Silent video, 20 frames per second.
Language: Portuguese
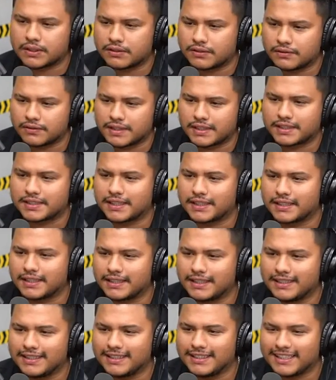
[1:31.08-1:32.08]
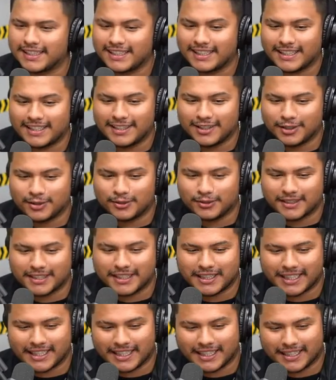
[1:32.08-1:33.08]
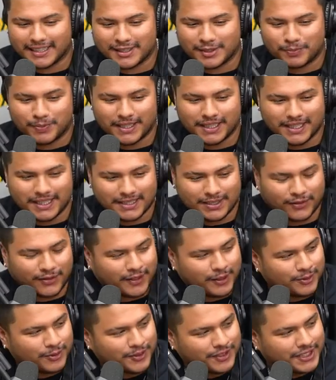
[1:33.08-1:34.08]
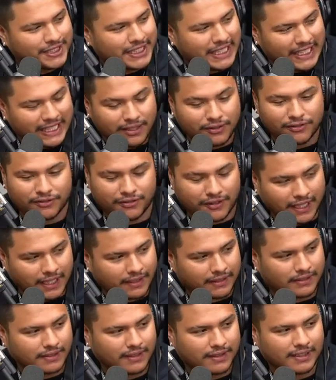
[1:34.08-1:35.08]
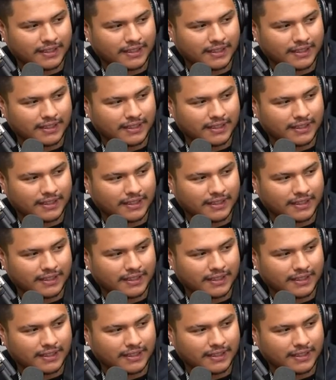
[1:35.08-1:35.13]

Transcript: deu uma conversada ali, aí ali eu criei aquela esperança, falei, um dia ele estava